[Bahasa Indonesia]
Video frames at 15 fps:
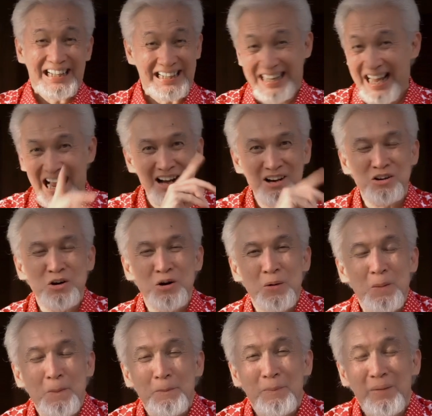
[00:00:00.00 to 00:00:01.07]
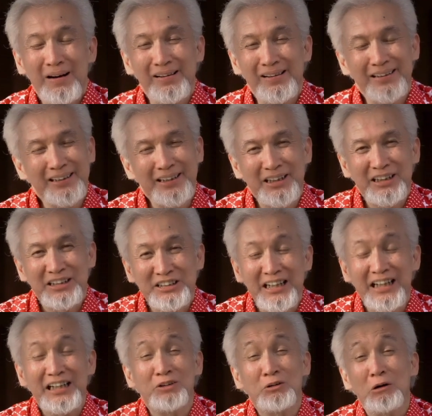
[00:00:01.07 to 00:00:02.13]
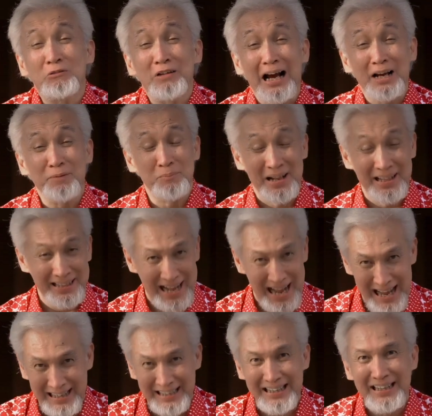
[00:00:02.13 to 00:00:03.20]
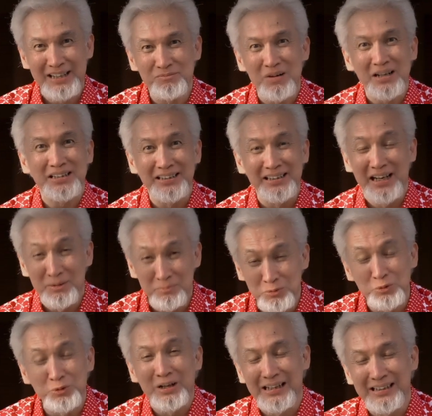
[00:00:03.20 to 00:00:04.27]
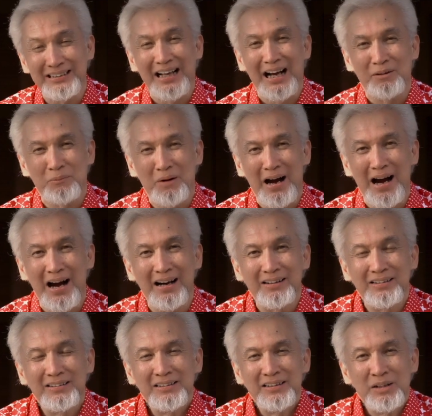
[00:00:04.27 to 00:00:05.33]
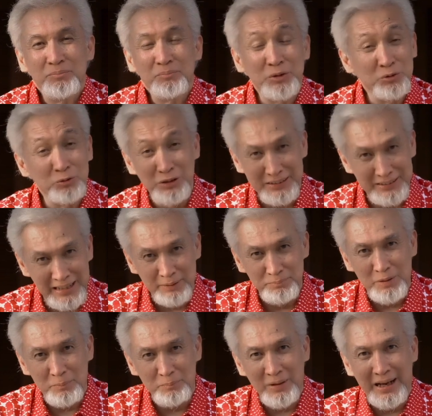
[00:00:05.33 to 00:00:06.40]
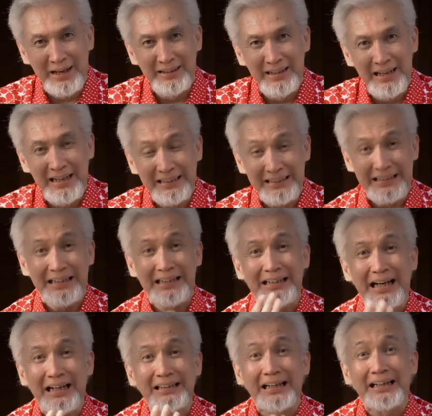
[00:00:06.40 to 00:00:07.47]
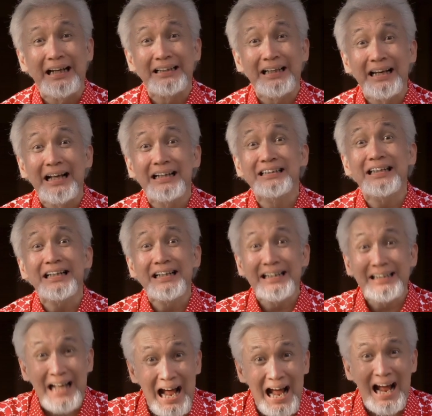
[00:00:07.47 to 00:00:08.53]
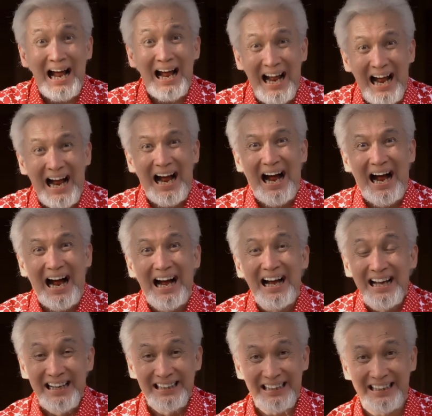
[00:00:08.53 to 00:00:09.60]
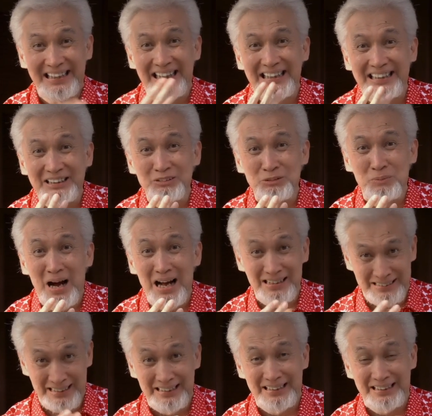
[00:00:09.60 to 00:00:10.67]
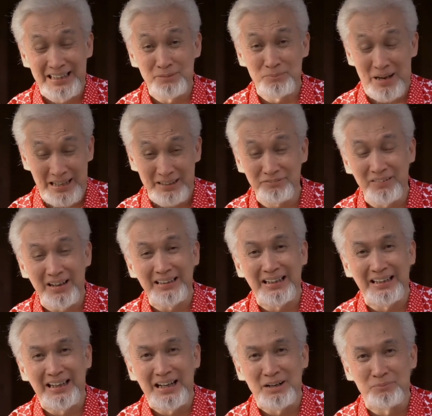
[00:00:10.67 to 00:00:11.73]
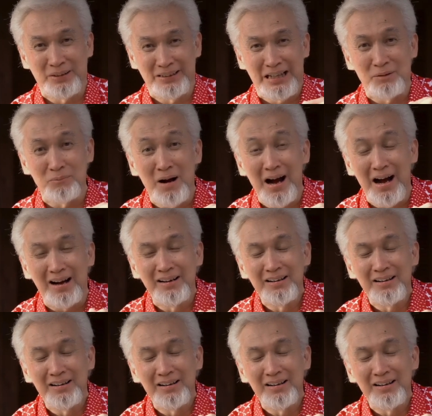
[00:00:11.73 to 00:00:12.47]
Iya. Eh, Syekh Nawawi Al-Bantani masih dalam buku yang sama menulis dalam bab lainnya tiga tanda-tanda cinta. Nah, tadi kan kita udah bahas tanda-tanda makrifat adalah yang pertama